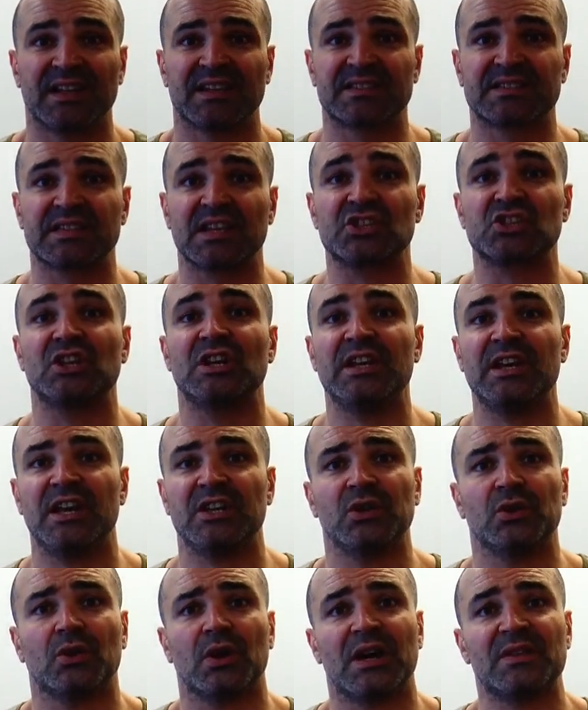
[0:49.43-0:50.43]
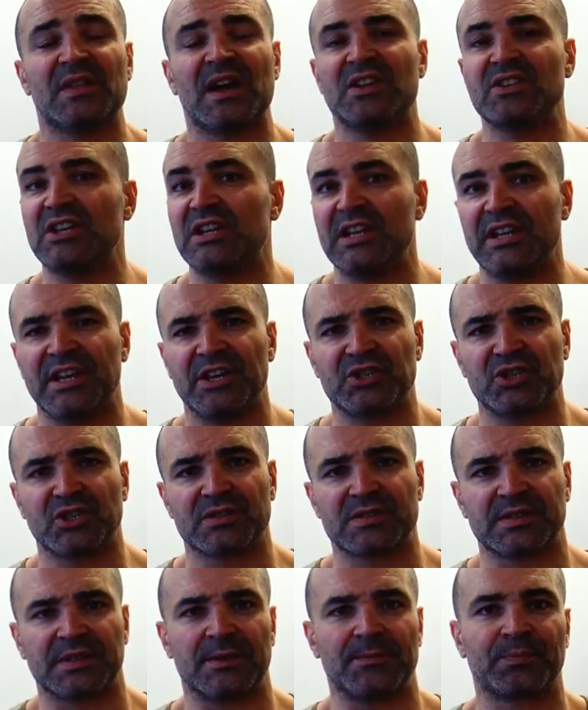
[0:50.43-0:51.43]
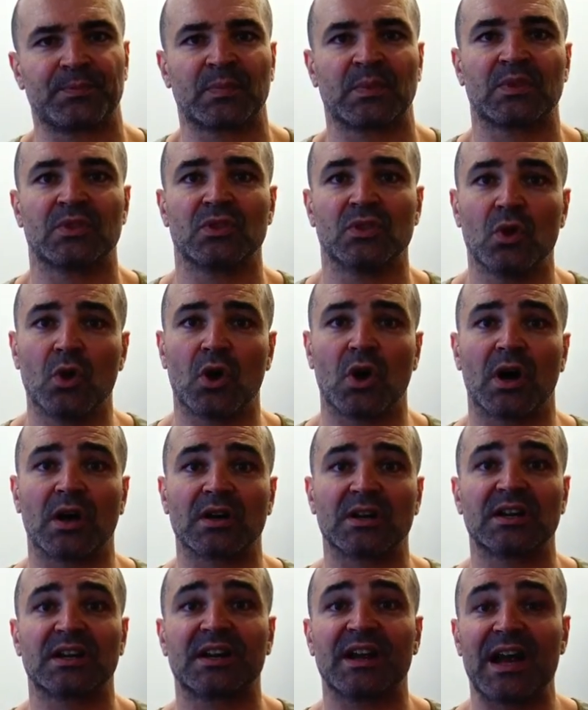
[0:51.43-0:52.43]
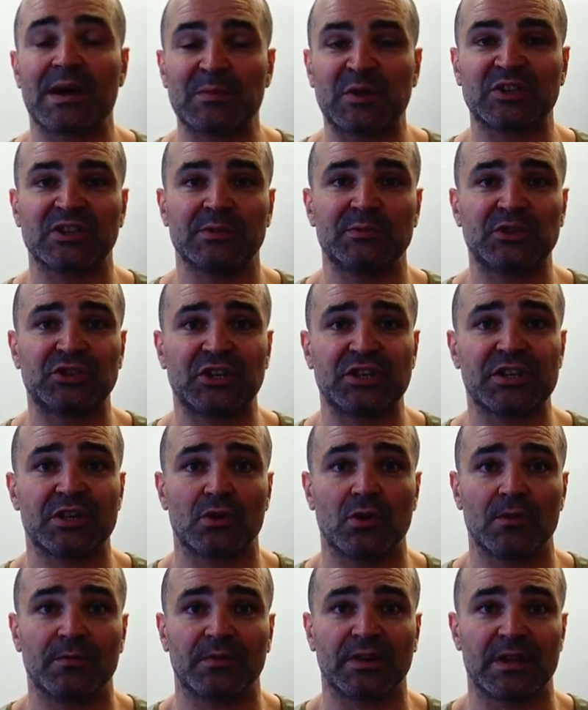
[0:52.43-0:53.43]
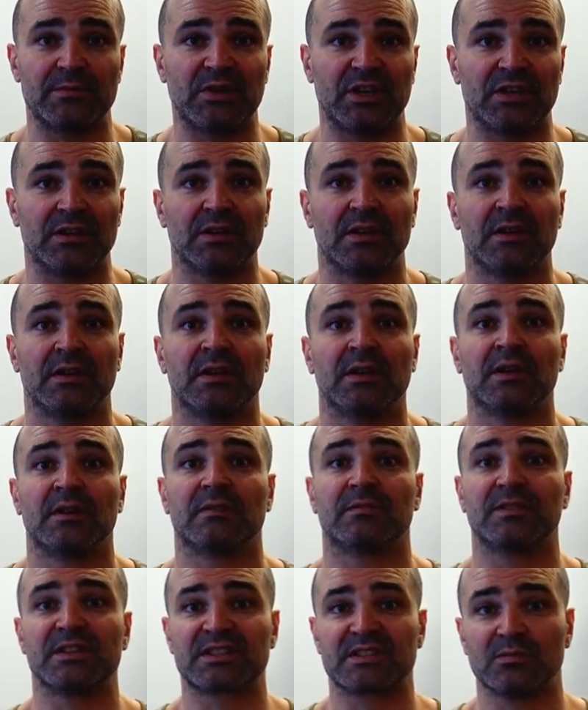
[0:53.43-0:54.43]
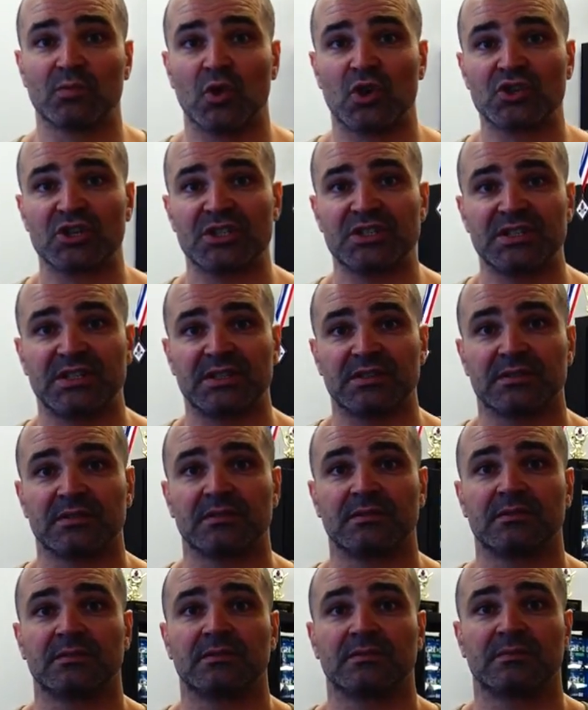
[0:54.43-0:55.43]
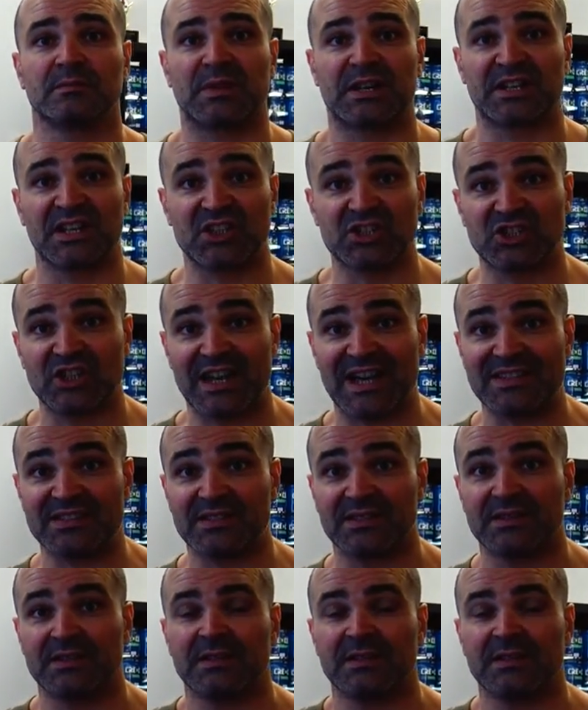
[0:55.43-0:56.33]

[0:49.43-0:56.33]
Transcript: К сожалению, она не лечится, но грамотными тренировками вы сможете продолжать